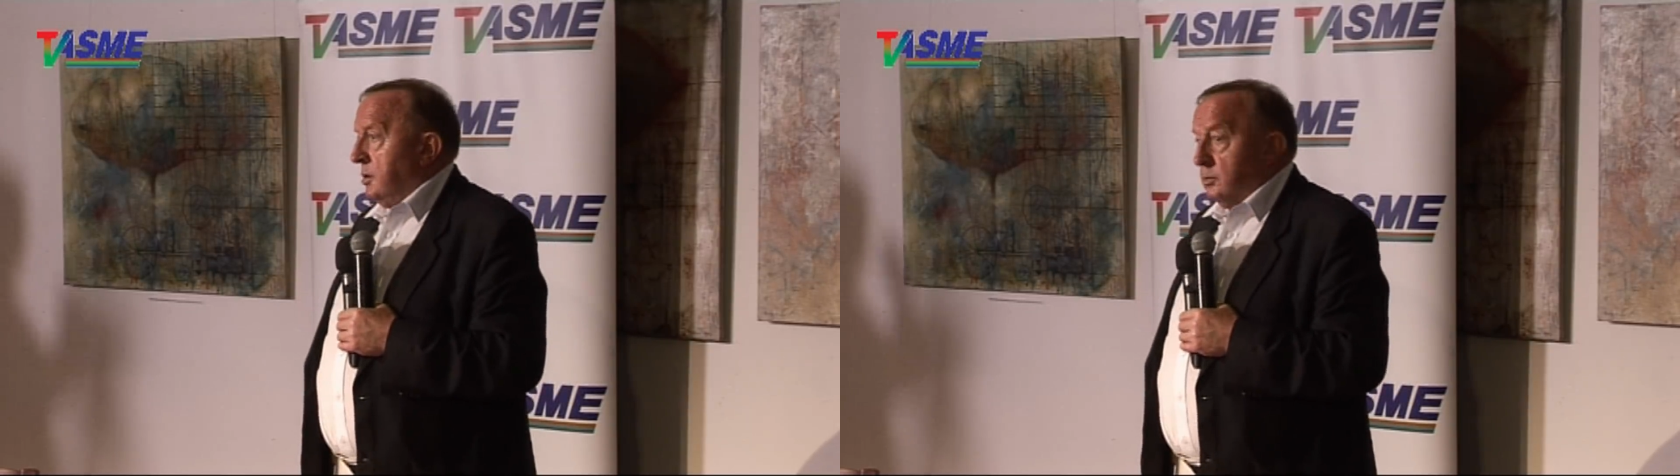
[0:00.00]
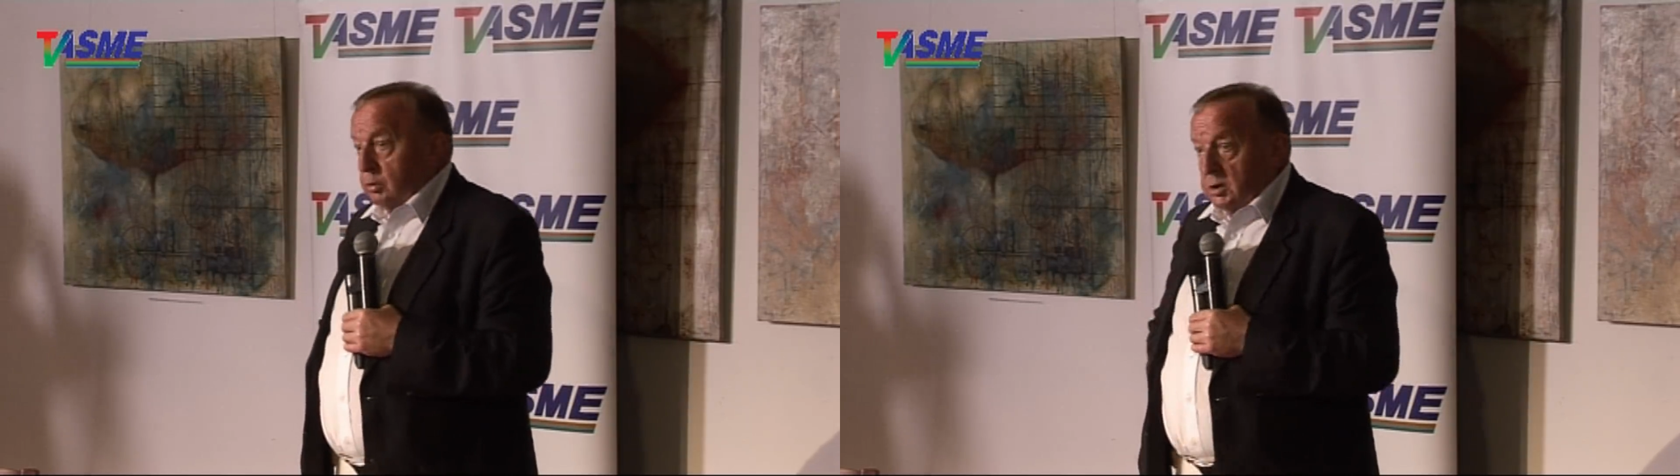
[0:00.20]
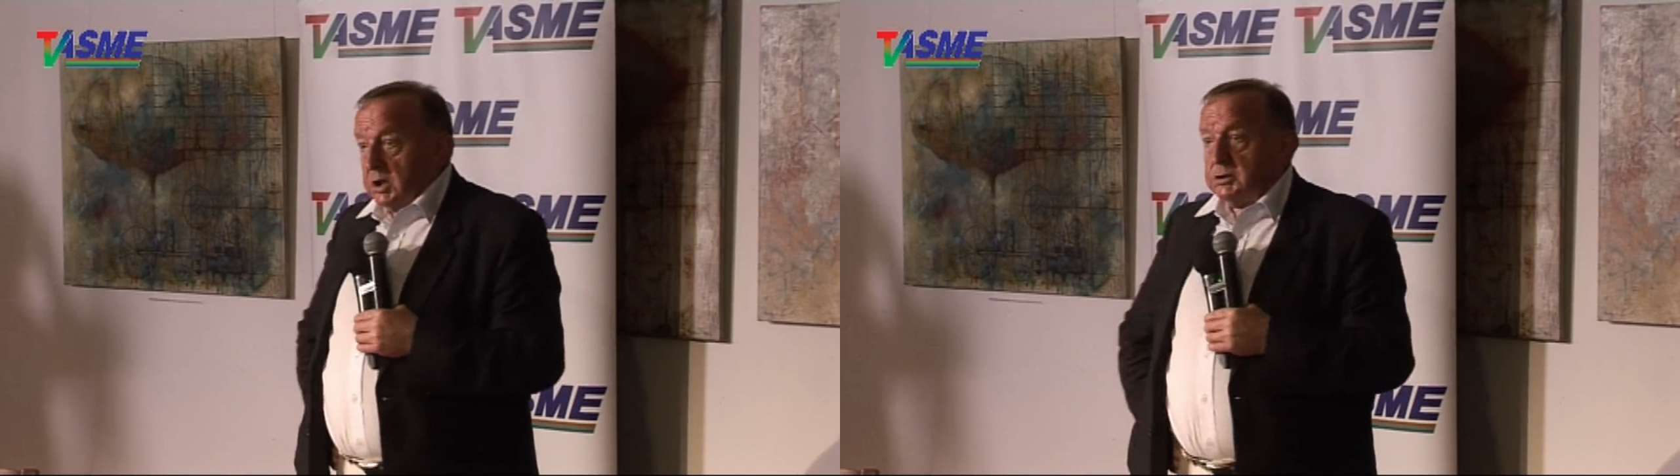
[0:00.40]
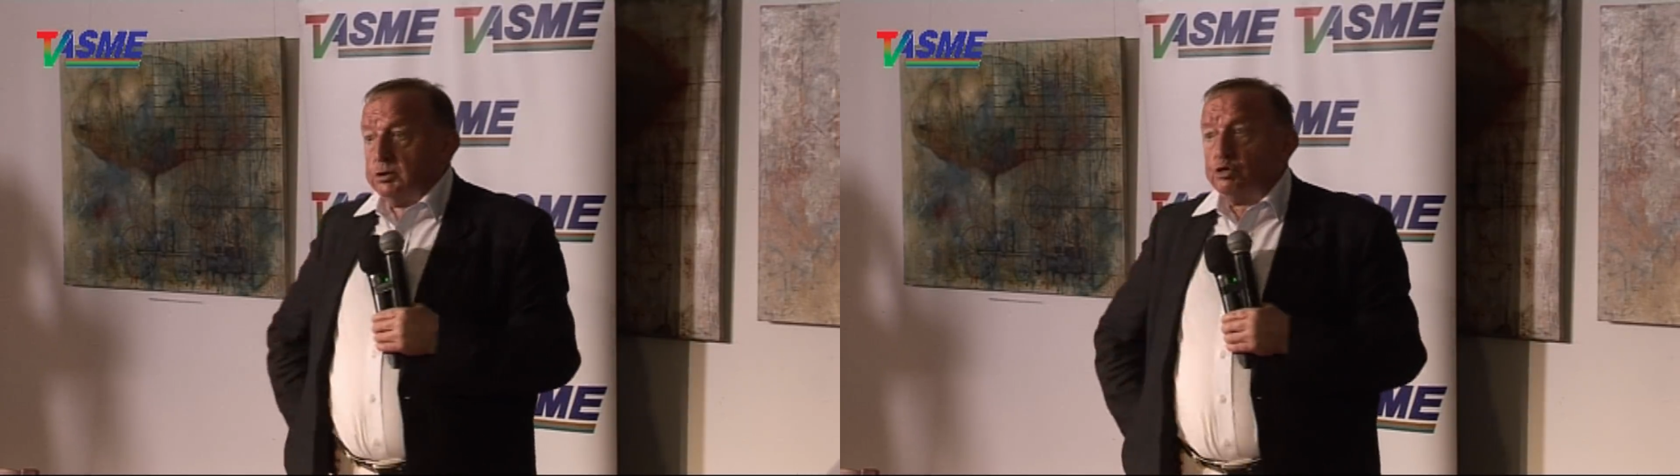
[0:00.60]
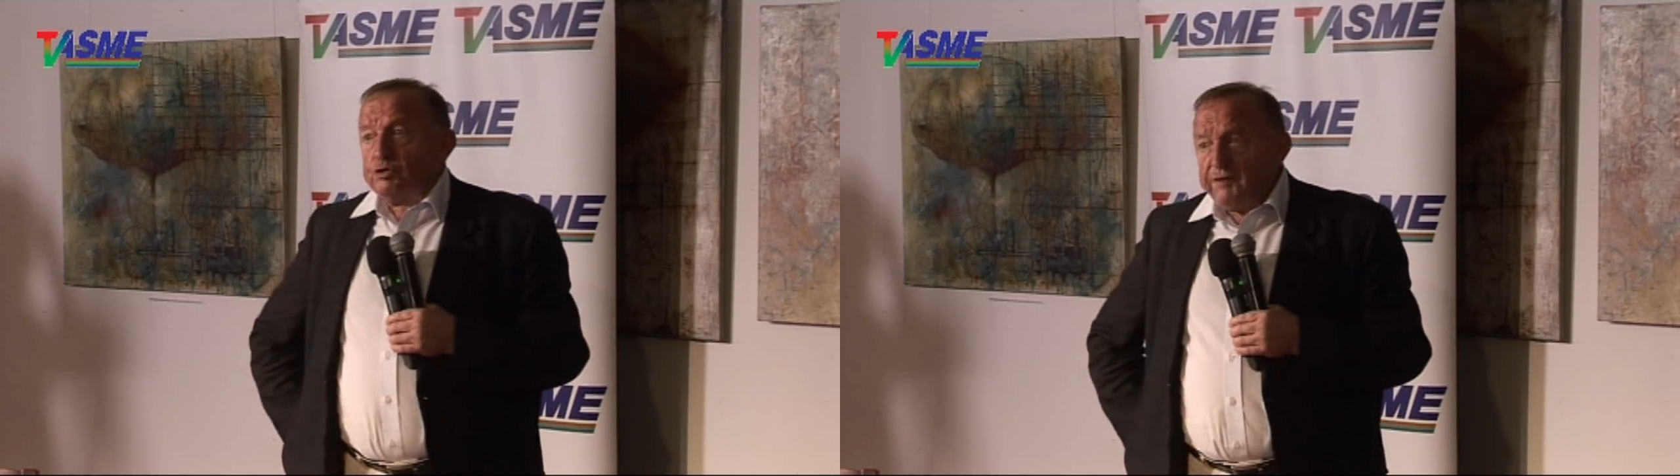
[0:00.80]
Który
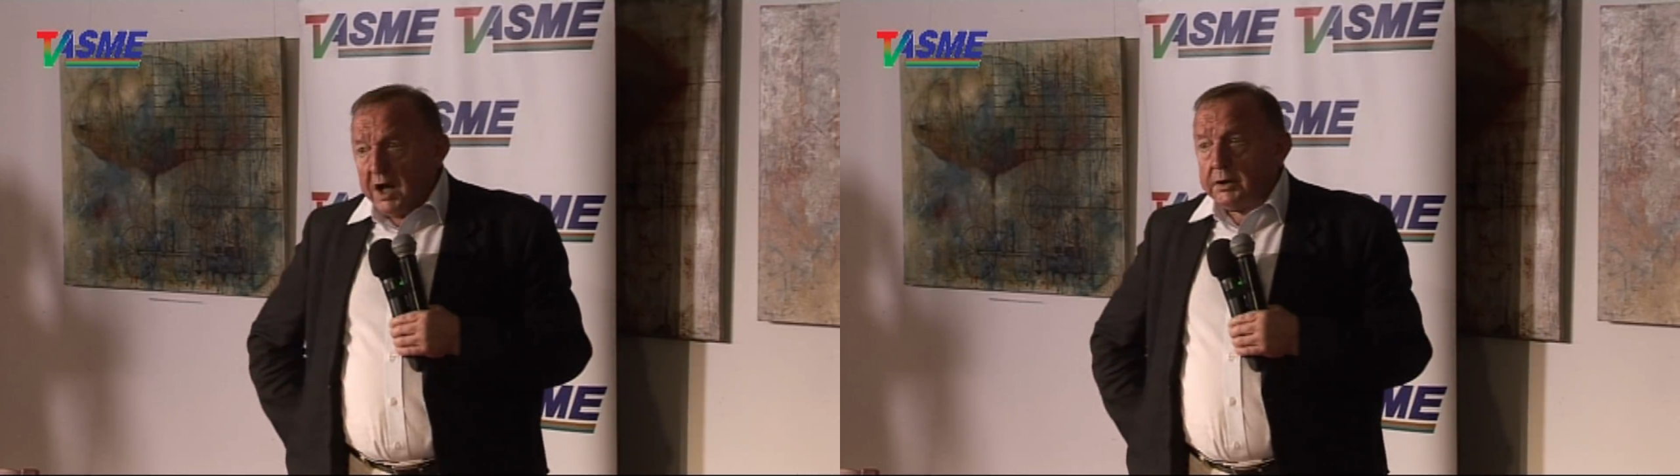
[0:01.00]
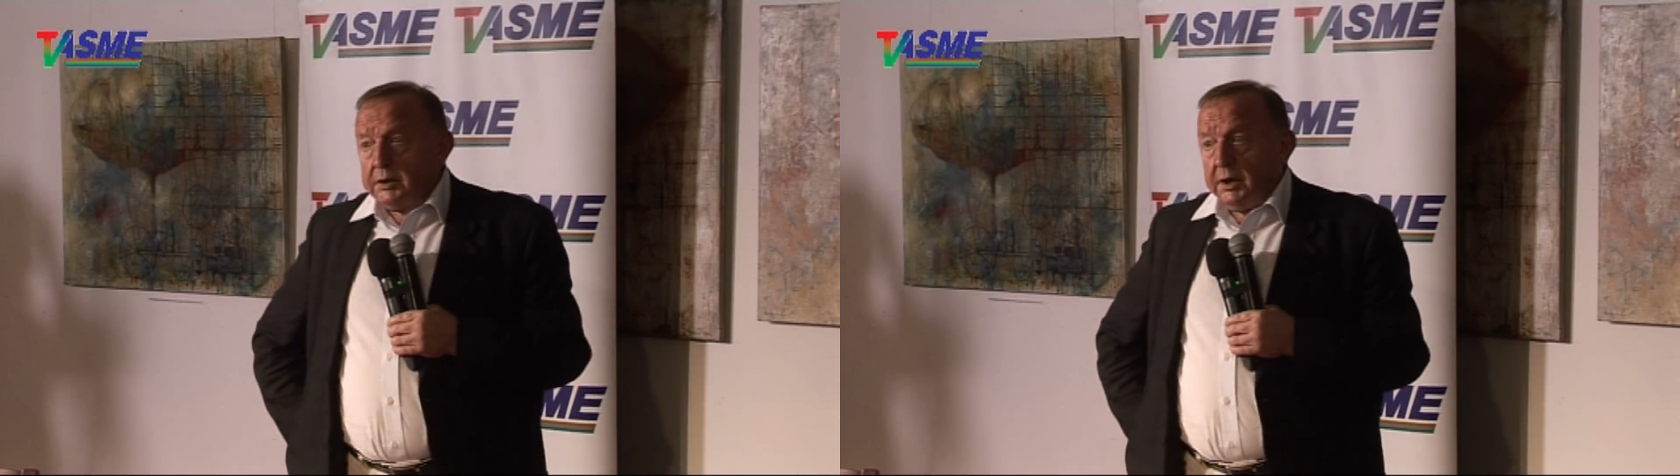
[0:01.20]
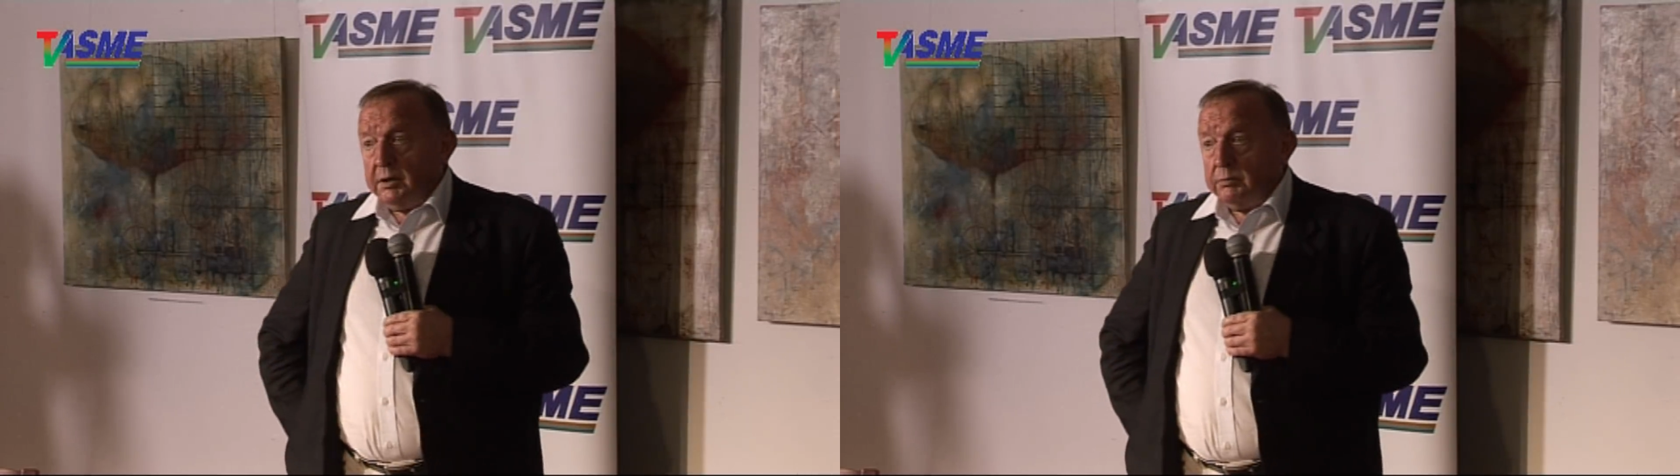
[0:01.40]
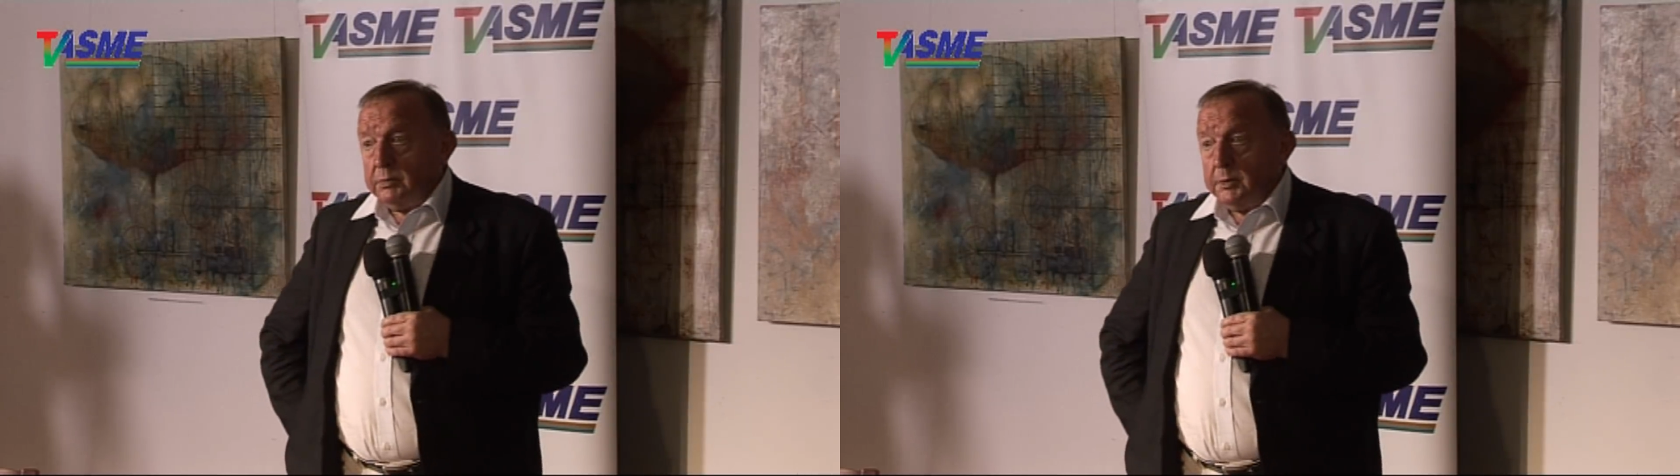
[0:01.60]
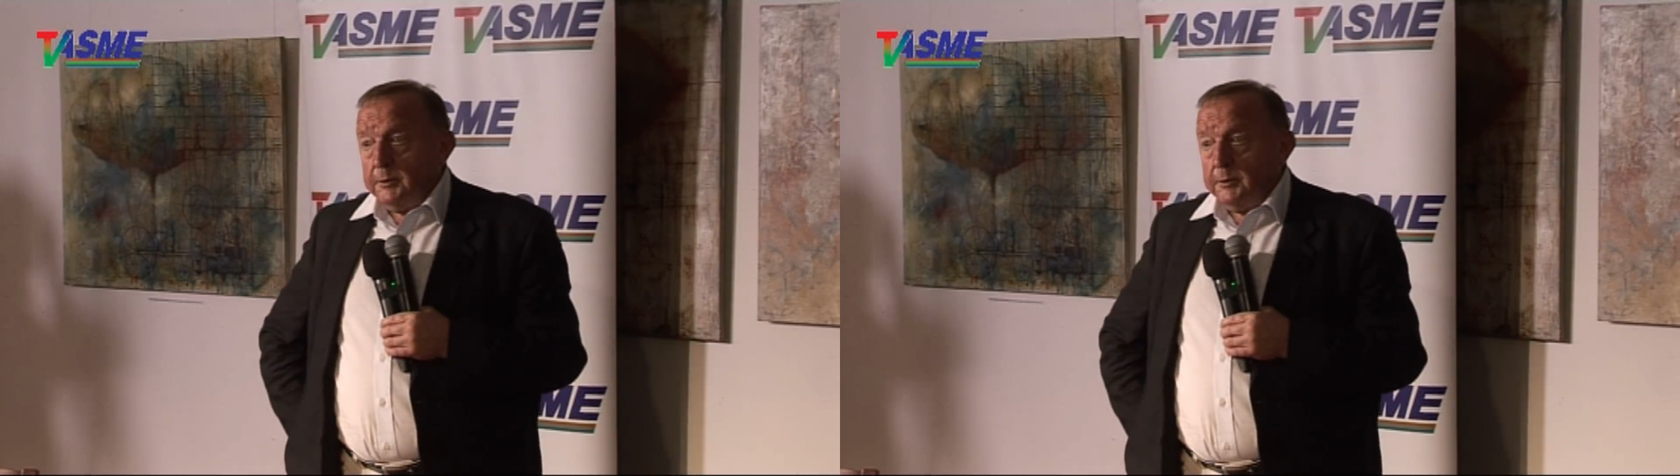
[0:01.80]
jest już faktem.